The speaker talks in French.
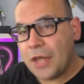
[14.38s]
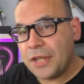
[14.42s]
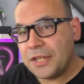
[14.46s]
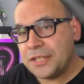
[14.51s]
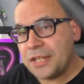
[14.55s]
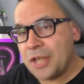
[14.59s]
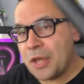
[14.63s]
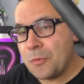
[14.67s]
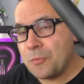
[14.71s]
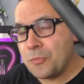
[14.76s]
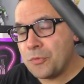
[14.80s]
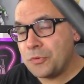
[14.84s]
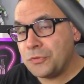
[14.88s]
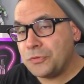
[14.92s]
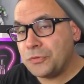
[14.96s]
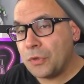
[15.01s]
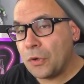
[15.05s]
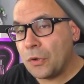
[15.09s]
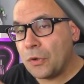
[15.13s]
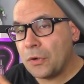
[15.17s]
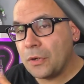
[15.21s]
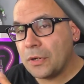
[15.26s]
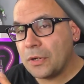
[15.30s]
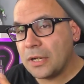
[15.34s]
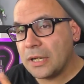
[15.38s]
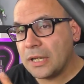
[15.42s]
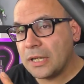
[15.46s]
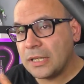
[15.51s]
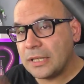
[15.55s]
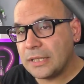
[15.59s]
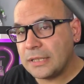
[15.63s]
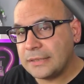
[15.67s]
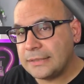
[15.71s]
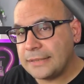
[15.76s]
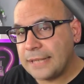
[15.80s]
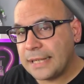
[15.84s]
Il y a un bouton
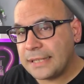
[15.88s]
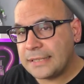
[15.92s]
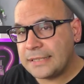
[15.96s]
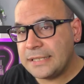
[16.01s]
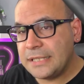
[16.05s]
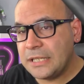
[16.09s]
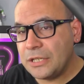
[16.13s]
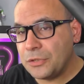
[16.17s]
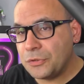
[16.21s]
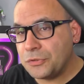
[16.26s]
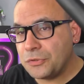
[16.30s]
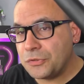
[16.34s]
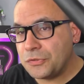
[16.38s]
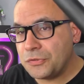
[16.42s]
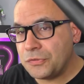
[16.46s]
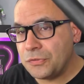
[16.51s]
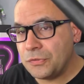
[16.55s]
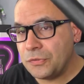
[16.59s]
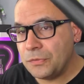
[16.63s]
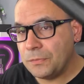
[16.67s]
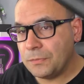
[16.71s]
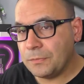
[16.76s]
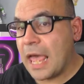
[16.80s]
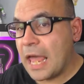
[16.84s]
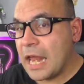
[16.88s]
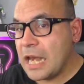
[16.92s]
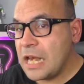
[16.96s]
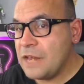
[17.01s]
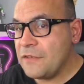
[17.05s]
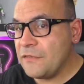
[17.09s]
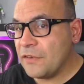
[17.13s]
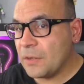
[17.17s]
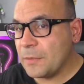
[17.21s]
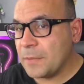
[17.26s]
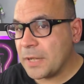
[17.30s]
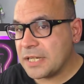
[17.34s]
tactile dessus. Elle est
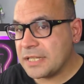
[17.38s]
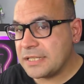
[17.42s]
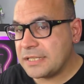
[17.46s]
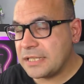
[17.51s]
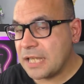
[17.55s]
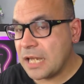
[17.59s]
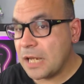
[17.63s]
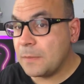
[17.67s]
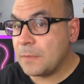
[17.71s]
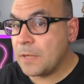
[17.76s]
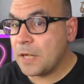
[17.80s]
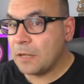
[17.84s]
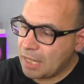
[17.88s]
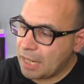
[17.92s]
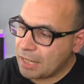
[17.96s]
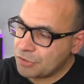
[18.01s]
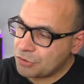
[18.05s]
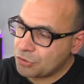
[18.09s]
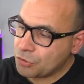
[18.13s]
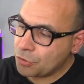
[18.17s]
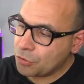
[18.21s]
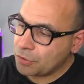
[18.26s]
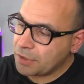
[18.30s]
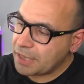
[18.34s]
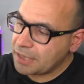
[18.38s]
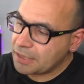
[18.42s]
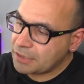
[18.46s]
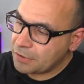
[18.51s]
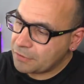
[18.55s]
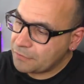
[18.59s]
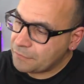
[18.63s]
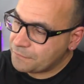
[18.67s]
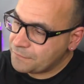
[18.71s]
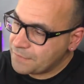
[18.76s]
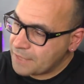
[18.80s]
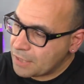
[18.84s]
vraiment stable et elle se connecte
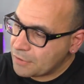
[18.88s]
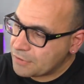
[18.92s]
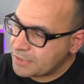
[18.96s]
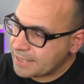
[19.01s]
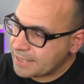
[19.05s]
via le